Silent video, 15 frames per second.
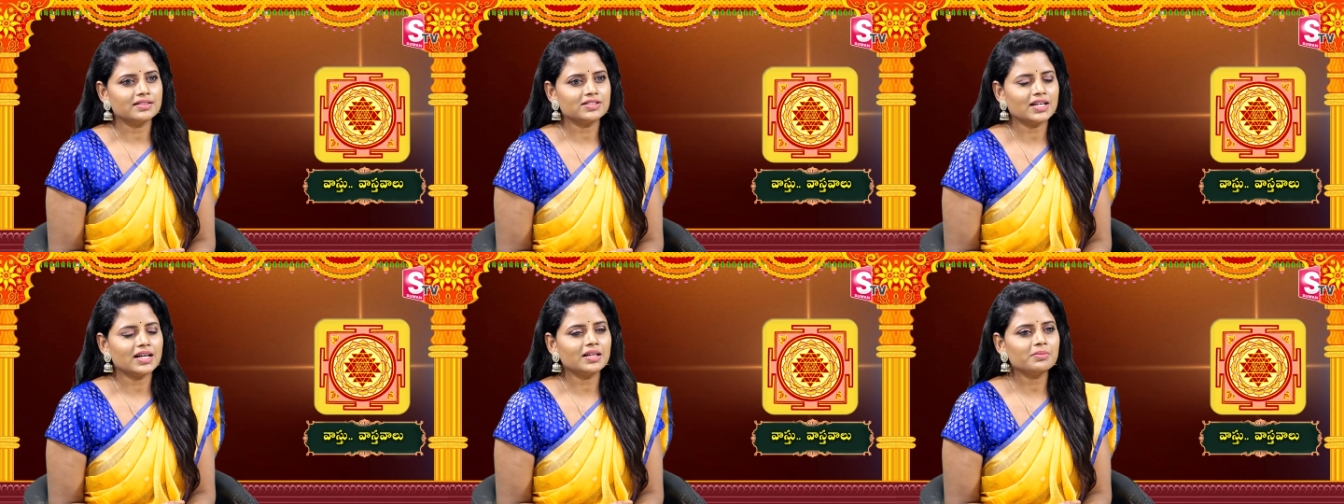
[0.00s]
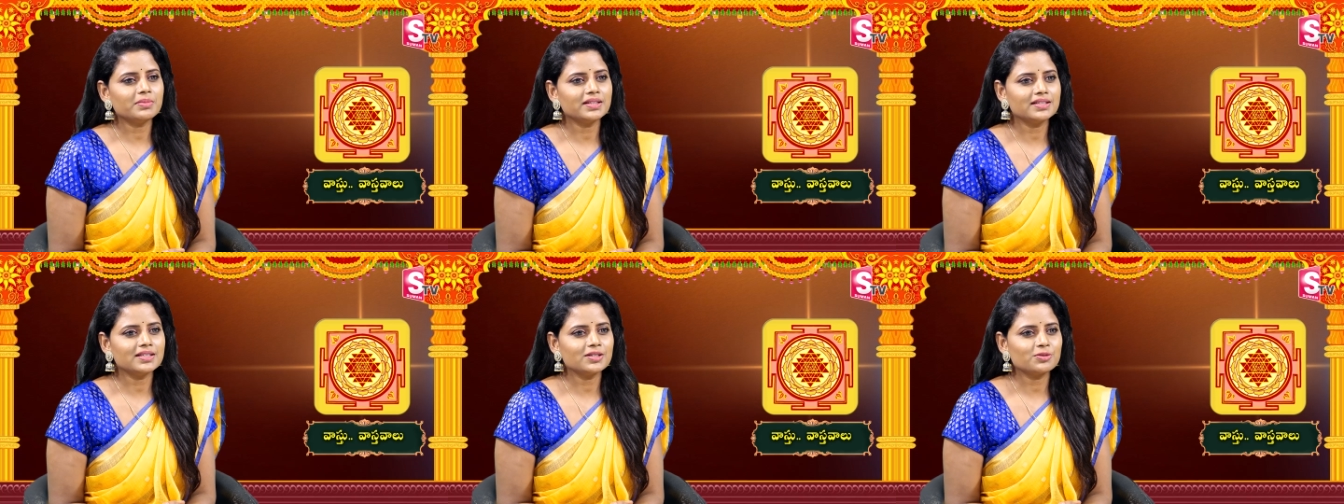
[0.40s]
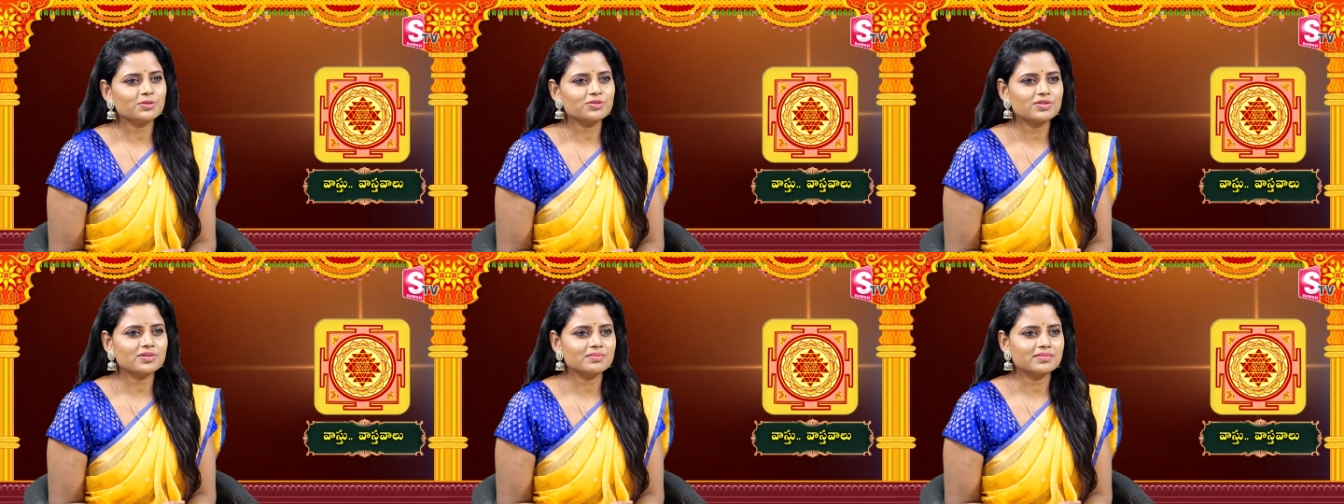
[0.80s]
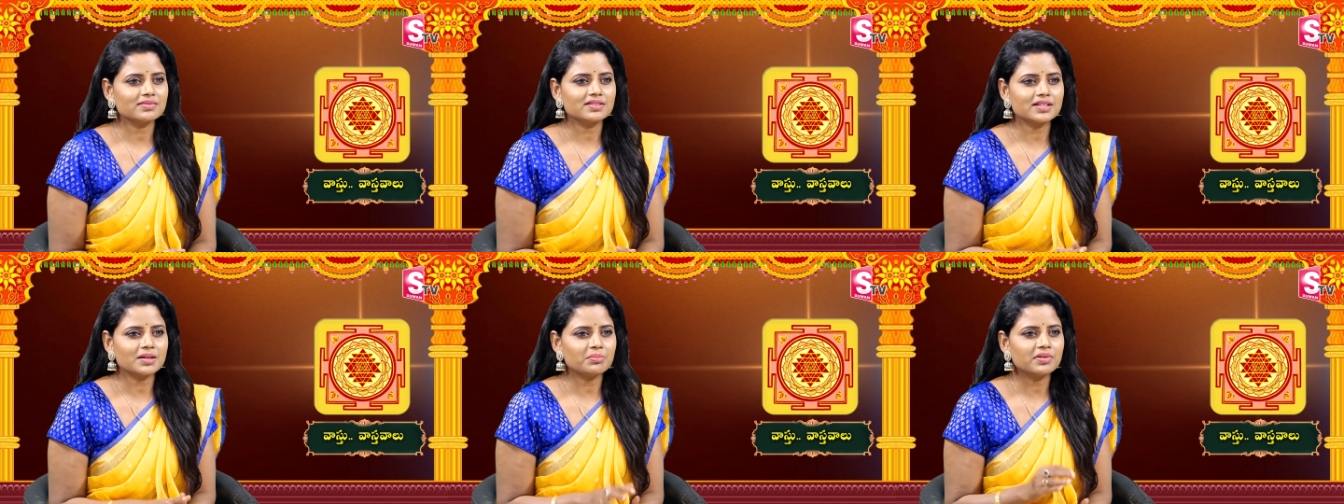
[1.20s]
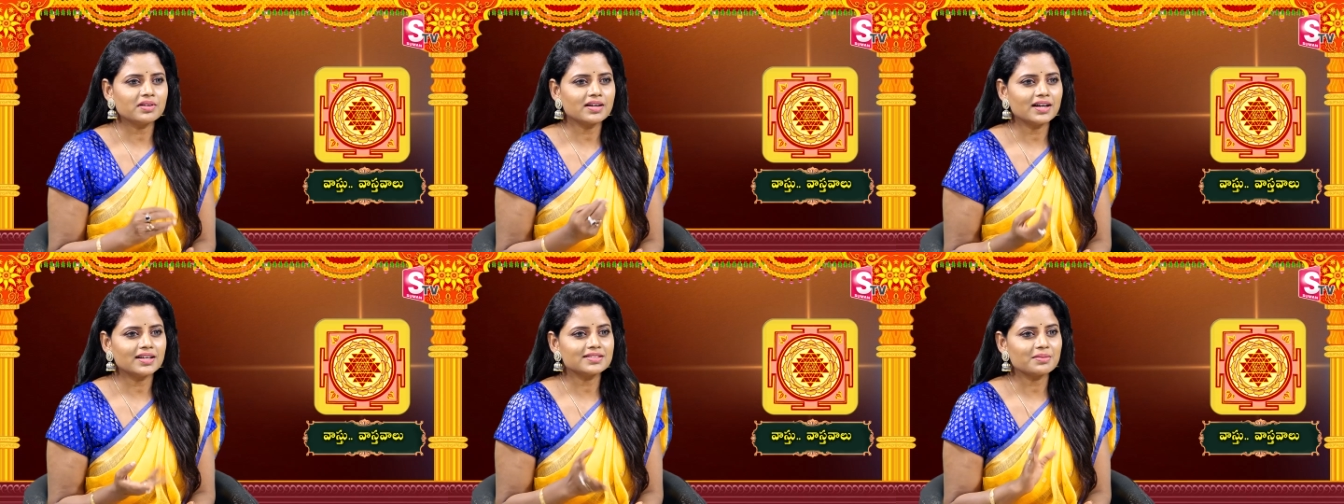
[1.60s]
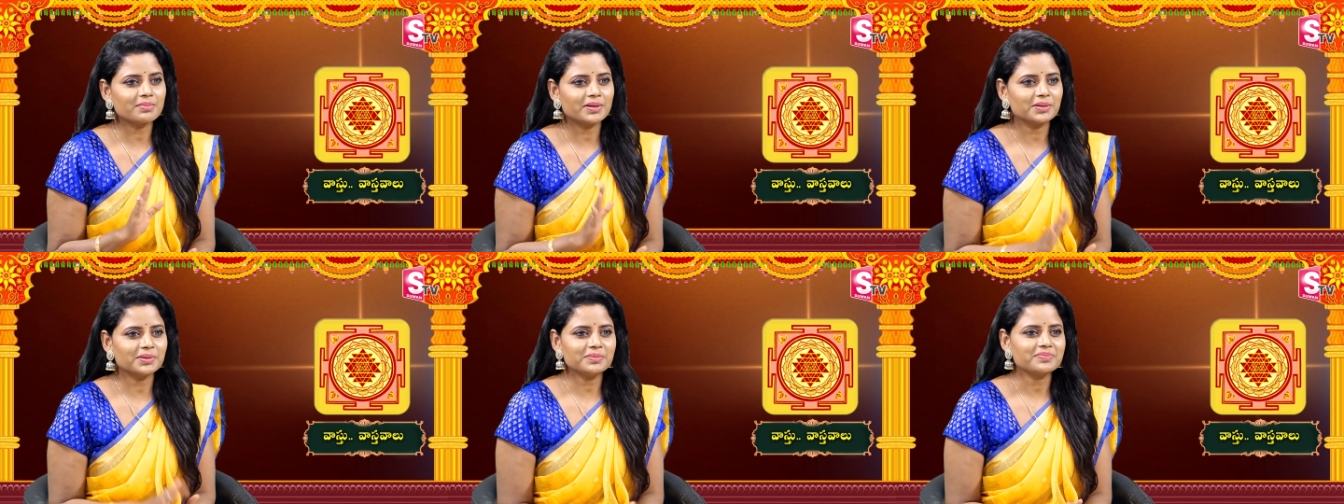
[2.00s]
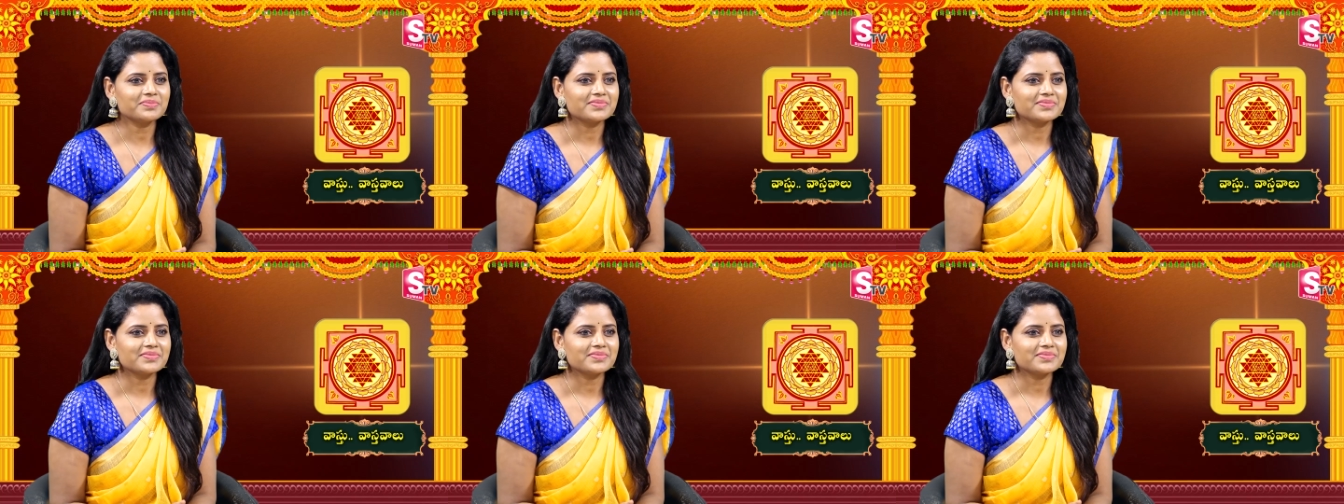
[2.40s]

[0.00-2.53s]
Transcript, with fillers: చాలామంది కొంచెం డబ్బులకు ఆశపడం